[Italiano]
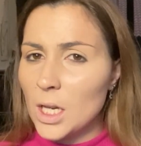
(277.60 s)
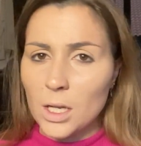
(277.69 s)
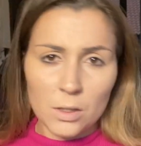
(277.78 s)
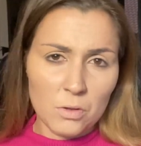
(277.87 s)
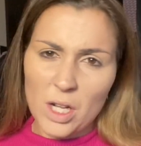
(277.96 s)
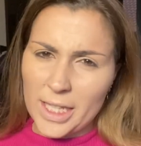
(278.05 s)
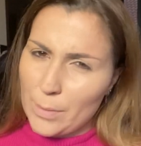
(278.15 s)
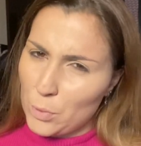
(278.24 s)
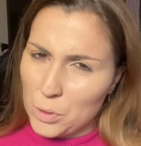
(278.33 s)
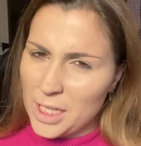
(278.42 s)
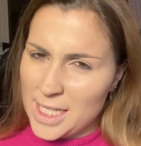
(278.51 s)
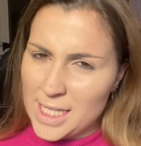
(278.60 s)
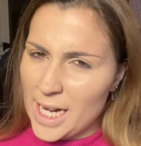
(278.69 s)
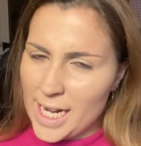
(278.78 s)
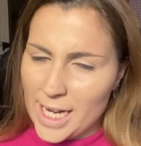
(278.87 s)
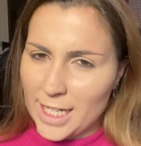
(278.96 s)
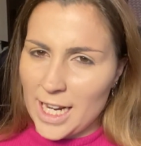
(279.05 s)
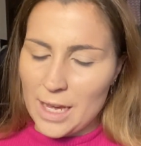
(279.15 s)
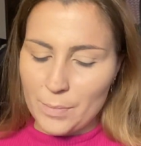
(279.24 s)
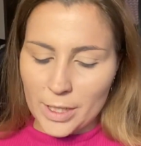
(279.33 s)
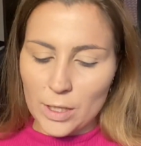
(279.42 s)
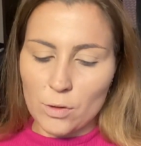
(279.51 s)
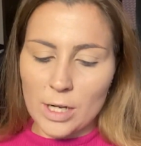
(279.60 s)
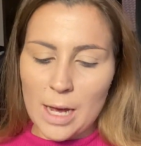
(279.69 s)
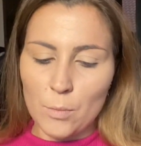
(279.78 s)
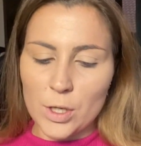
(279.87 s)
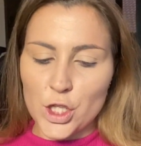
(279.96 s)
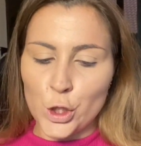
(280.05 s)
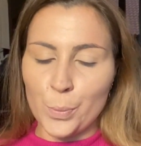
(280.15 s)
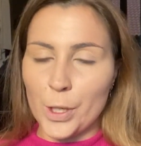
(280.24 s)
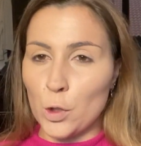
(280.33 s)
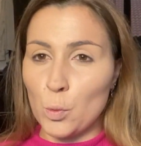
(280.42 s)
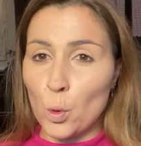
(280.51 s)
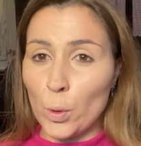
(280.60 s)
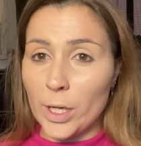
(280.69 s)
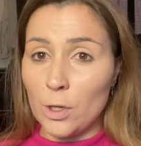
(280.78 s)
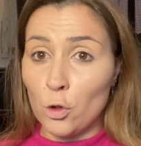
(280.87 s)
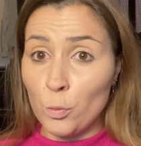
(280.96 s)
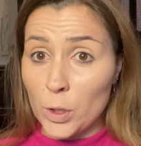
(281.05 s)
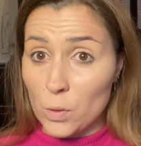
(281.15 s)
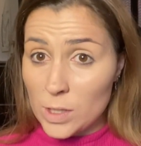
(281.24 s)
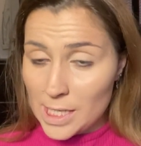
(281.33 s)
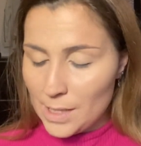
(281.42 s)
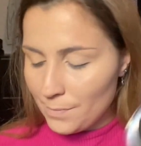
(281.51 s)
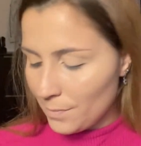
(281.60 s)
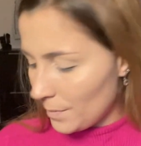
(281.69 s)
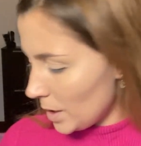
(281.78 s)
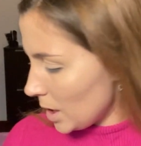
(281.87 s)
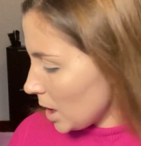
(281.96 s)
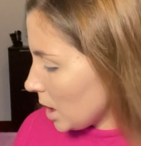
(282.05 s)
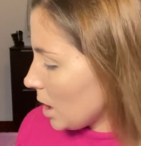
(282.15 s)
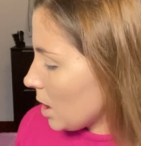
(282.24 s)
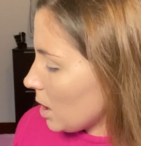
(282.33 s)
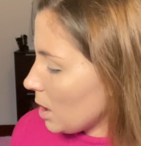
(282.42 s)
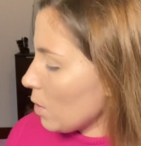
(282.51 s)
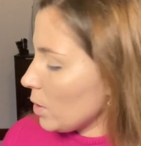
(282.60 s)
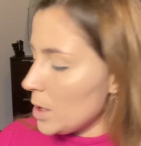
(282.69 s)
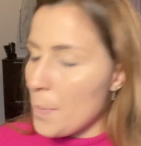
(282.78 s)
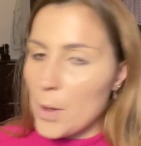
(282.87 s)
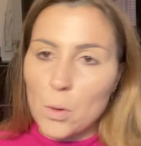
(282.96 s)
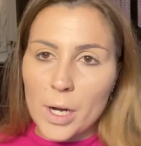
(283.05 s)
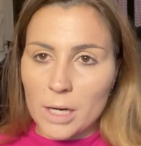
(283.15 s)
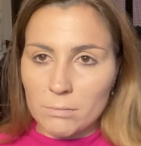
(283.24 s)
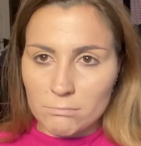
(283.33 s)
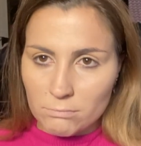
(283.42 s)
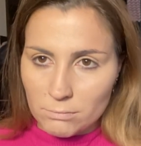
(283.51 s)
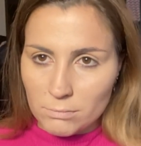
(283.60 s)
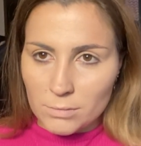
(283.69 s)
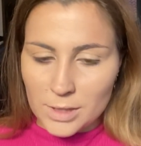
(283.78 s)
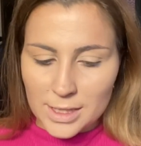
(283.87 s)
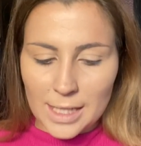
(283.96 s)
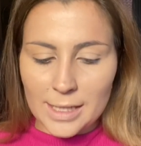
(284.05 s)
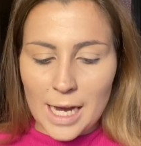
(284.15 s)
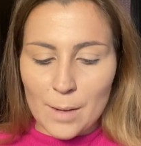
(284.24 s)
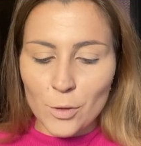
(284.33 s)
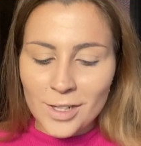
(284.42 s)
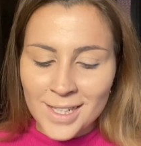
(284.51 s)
Non andiamo ad utilizzare neanche lei perché non amo le cipre comunque luminose quindi per ora mm, saltiamo.